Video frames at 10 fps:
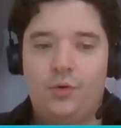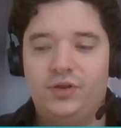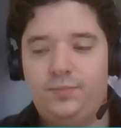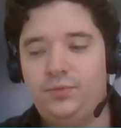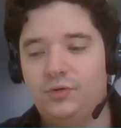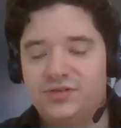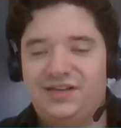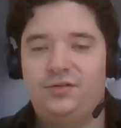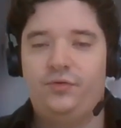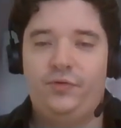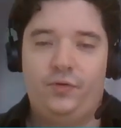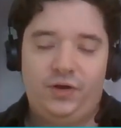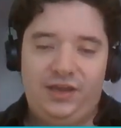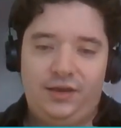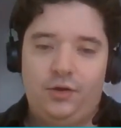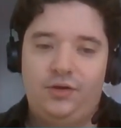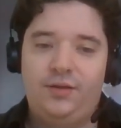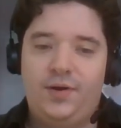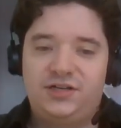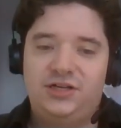On n'est plus dans cette euphorie
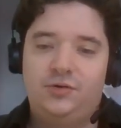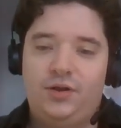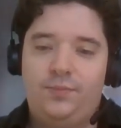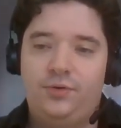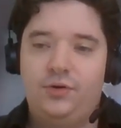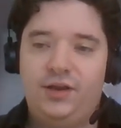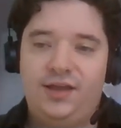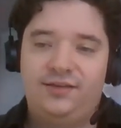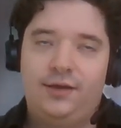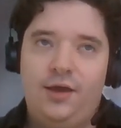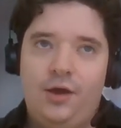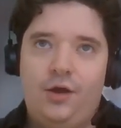des marchés qu'on a pu connaître